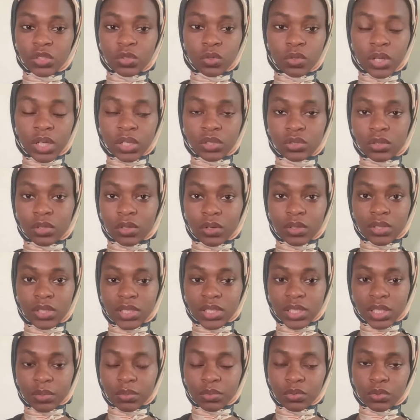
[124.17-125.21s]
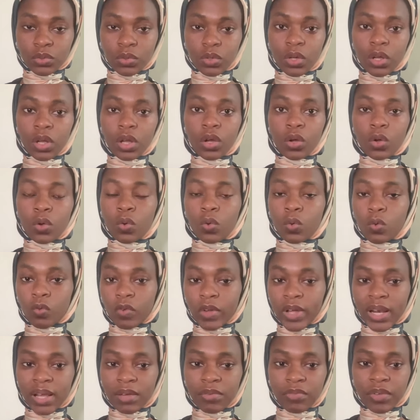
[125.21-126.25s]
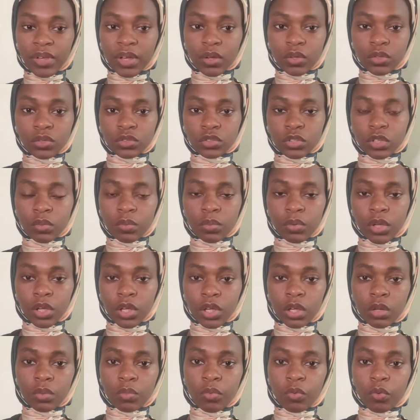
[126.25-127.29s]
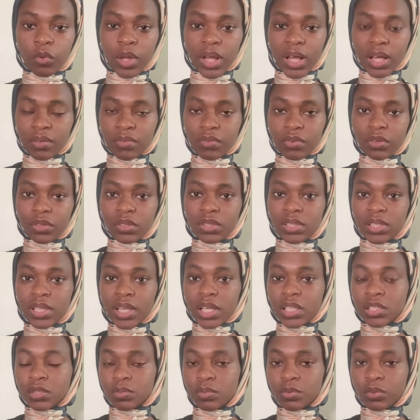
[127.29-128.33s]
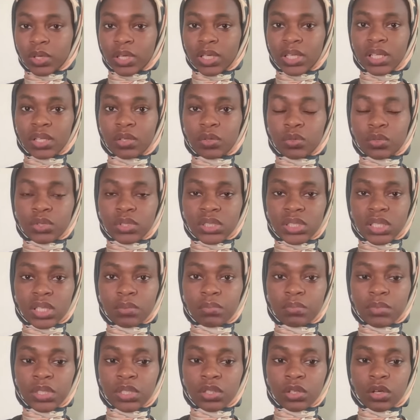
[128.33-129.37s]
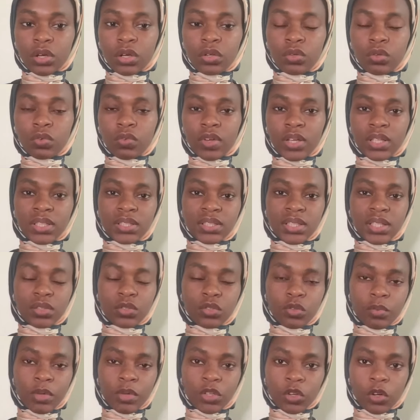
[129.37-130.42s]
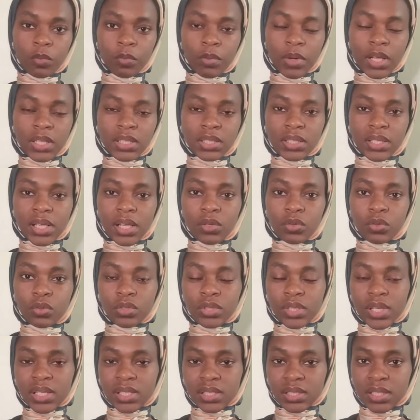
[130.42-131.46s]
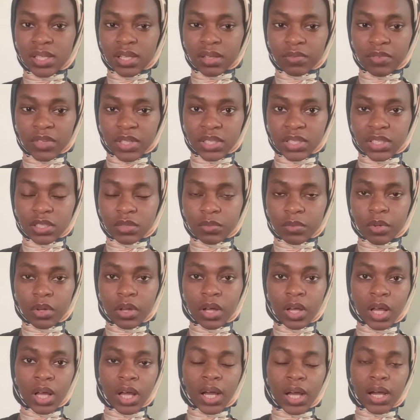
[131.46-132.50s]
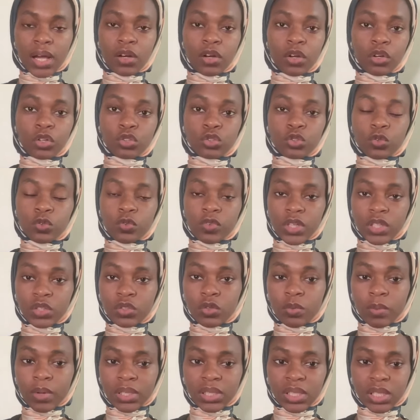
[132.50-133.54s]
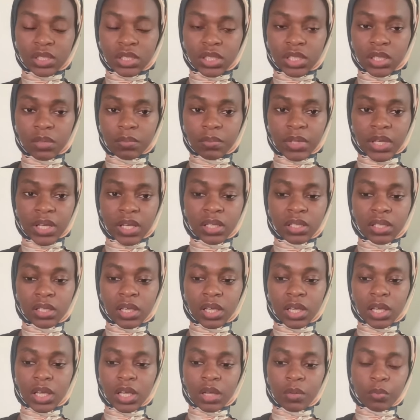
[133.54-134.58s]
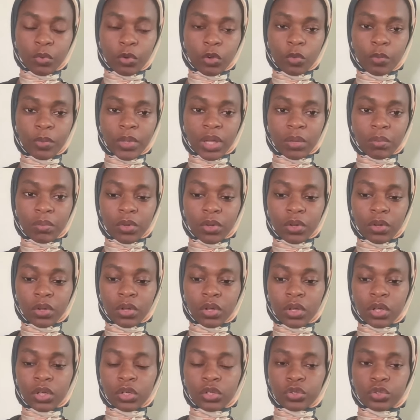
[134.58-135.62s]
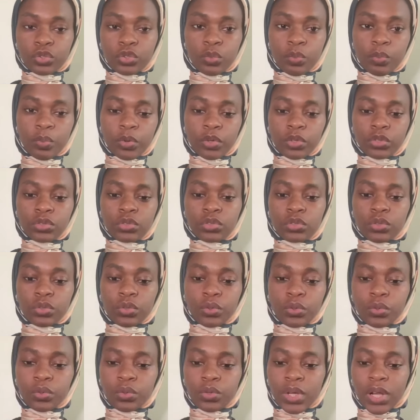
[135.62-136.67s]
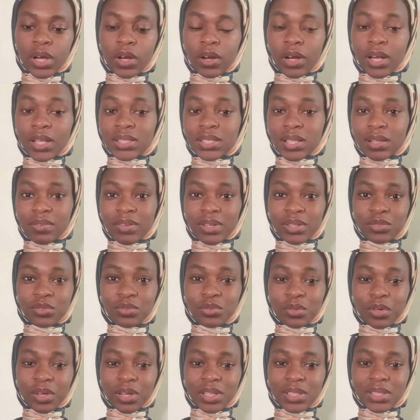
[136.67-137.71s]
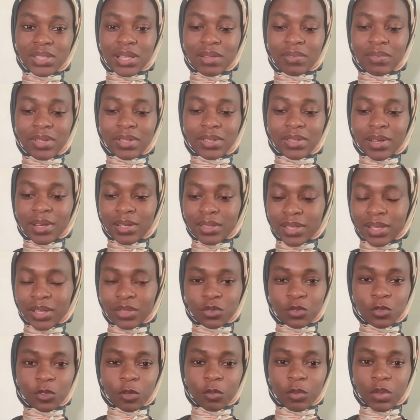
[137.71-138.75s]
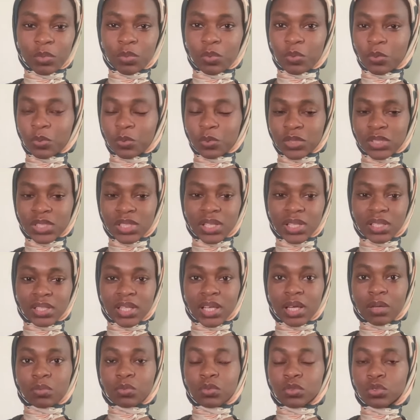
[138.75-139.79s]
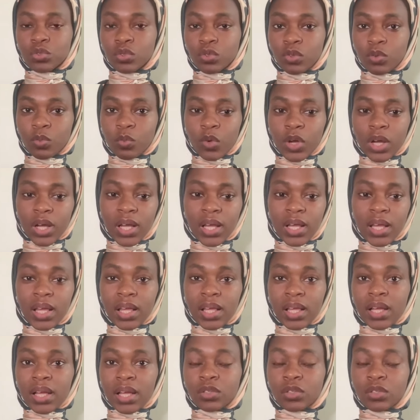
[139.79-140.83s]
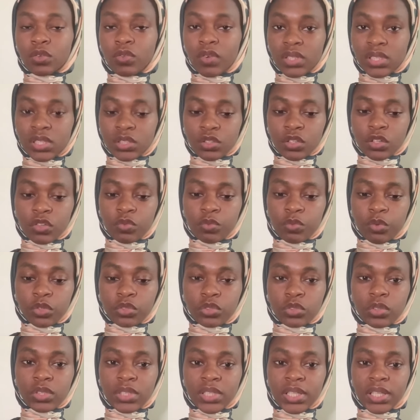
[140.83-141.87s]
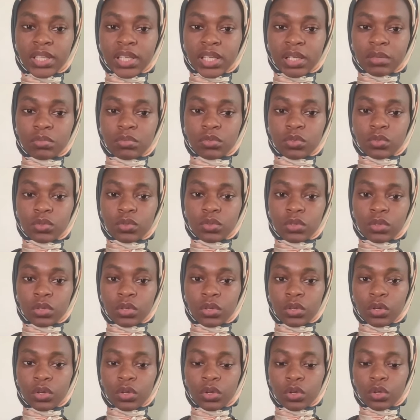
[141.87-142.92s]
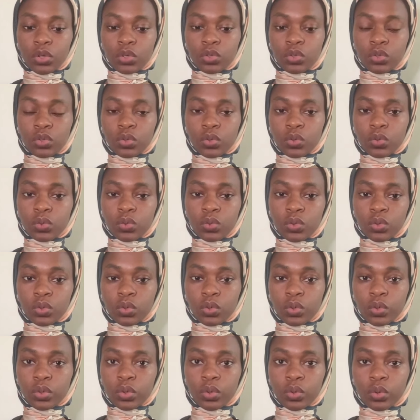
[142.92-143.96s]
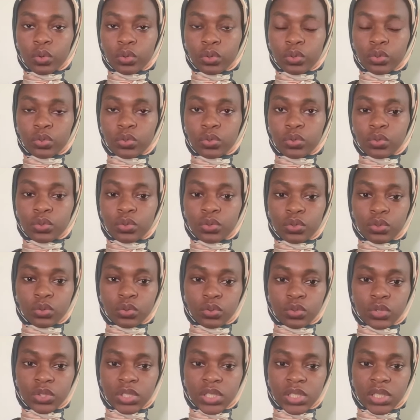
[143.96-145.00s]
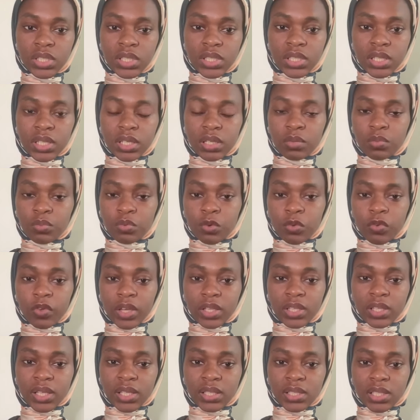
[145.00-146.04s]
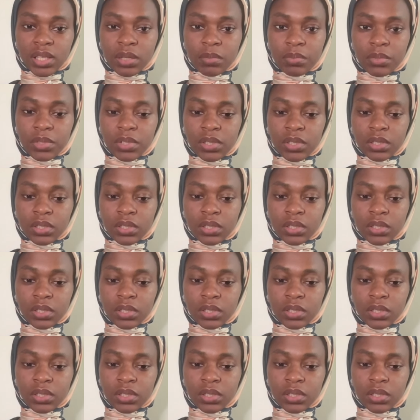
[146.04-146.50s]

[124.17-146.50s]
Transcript: Le lien sera en description. On va la faire ensemble avant d'explorer l'écosystème Bitcoin, on va essayer de mettre en place quelques thèses d'investissement. Alors, je vais te partager les miennes. Premièrement, je pense que, alors là, ça va être dur, hein. ça va être très très dur, mais bon, on dit les termes. Selon moi, 99% des cryptos n'ont aucune utilité, pour faire très simple.